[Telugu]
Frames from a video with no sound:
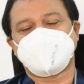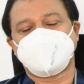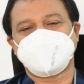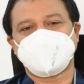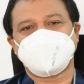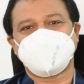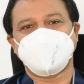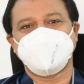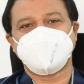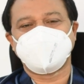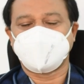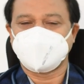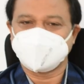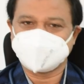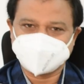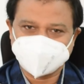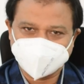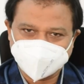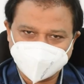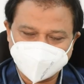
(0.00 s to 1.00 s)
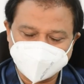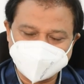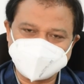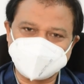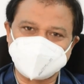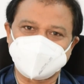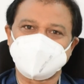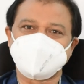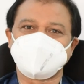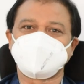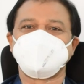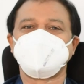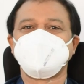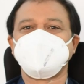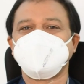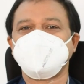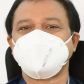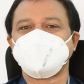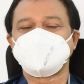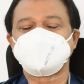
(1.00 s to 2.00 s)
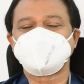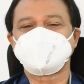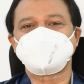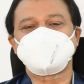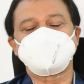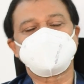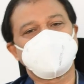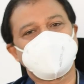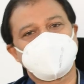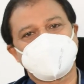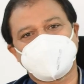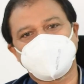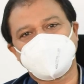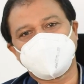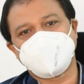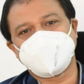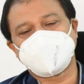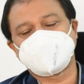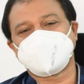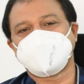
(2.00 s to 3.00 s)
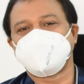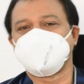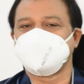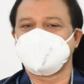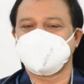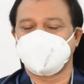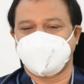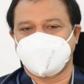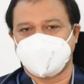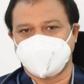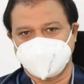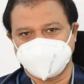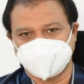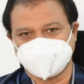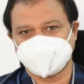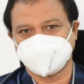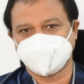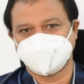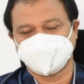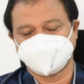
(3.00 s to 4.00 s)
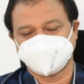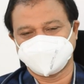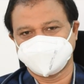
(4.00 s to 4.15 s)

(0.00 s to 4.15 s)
ఆర్కే మానసిక వైద్య నిపుణుడిని సూర్యారావుపేట విజయవాడ అట్టు